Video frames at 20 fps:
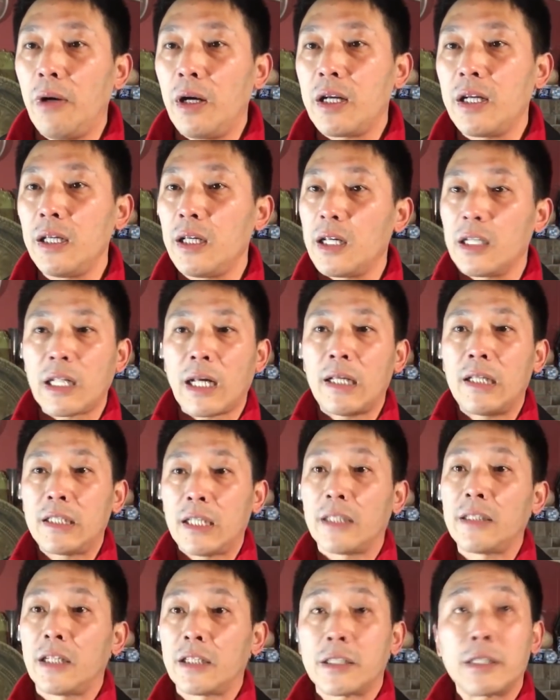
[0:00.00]
我可以给大家
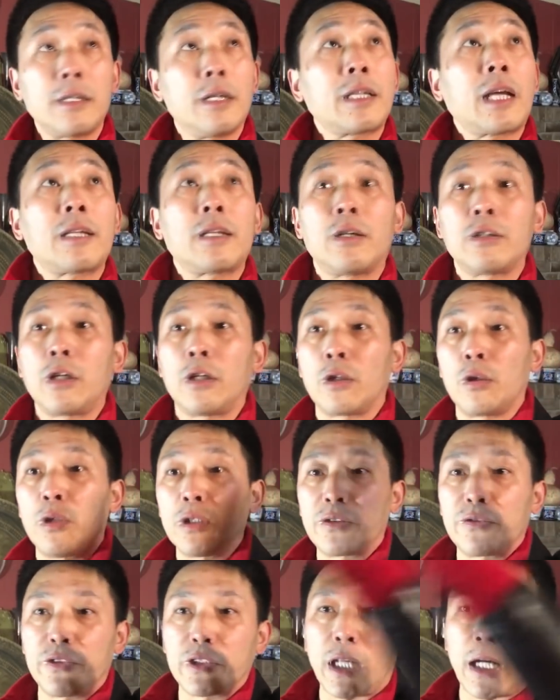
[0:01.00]
讲讲这条大道叫
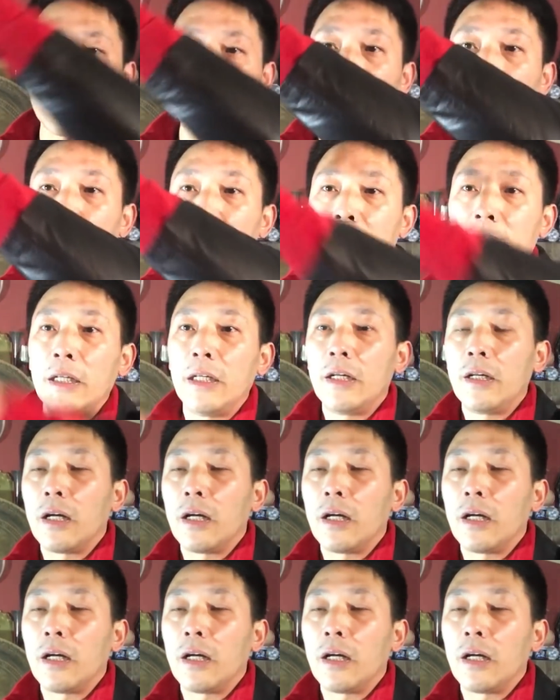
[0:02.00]
罗斯福大道。